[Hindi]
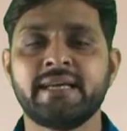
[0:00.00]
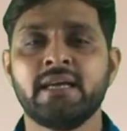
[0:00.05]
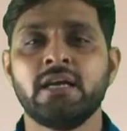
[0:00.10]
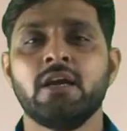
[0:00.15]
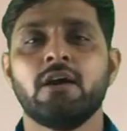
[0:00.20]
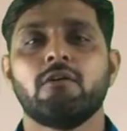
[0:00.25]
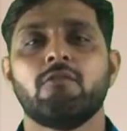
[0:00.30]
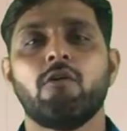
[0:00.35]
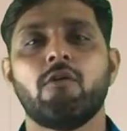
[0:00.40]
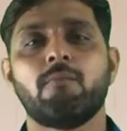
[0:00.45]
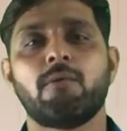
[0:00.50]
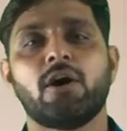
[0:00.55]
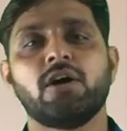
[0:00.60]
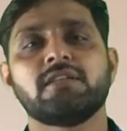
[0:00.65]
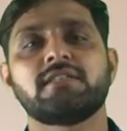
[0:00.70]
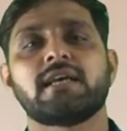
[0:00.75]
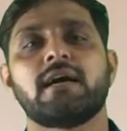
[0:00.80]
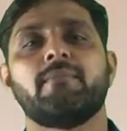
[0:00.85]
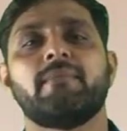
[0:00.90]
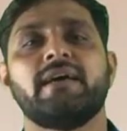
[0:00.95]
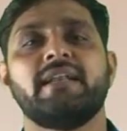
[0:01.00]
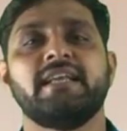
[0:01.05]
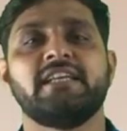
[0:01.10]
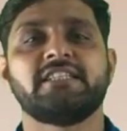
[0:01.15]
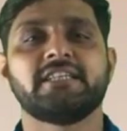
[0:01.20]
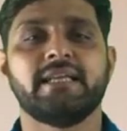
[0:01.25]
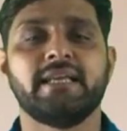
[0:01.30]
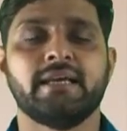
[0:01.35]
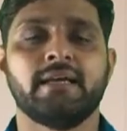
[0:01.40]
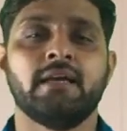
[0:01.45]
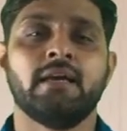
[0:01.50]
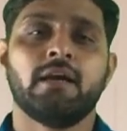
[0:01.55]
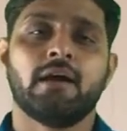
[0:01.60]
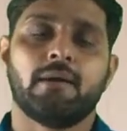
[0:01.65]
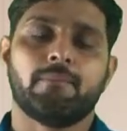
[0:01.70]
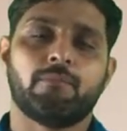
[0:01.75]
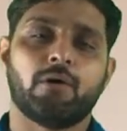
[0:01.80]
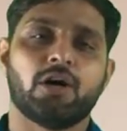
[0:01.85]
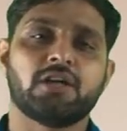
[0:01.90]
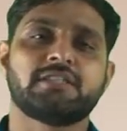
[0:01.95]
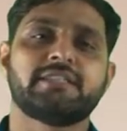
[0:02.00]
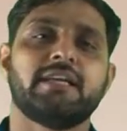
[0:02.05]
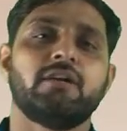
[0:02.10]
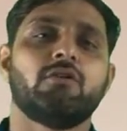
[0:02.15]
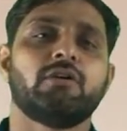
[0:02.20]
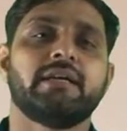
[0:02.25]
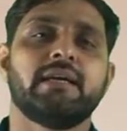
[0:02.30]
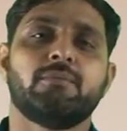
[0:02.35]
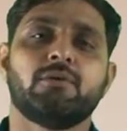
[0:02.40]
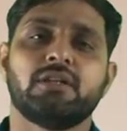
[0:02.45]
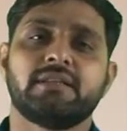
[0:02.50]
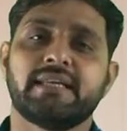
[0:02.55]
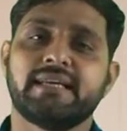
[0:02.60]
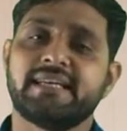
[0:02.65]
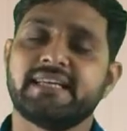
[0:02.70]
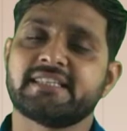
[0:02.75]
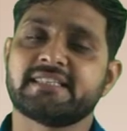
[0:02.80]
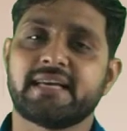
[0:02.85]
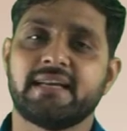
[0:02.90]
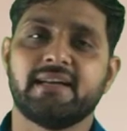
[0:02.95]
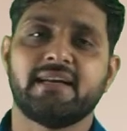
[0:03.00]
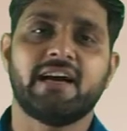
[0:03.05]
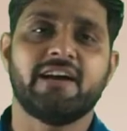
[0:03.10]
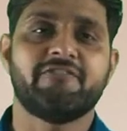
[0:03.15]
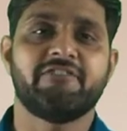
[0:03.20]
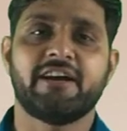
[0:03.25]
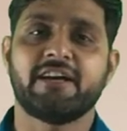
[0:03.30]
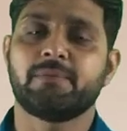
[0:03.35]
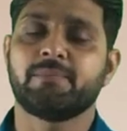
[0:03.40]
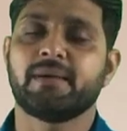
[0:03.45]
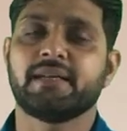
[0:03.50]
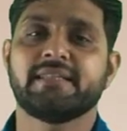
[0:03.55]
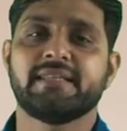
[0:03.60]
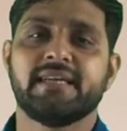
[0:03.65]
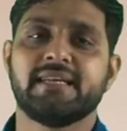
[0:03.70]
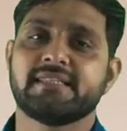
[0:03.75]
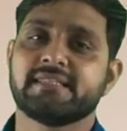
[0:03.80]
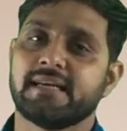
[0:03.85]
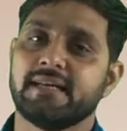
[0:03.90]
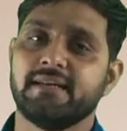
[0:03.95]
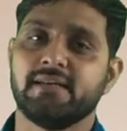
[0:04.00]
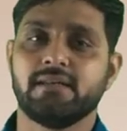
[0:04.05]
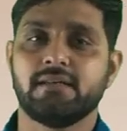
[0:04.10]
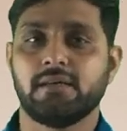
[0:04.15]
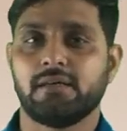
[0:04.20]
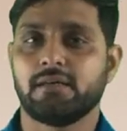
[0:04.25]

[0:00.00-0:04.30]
है वो बहुत सामान्य चले बहुत से लोग ये बोलते हैं कि सन का इफेक्ट पड़ता है सन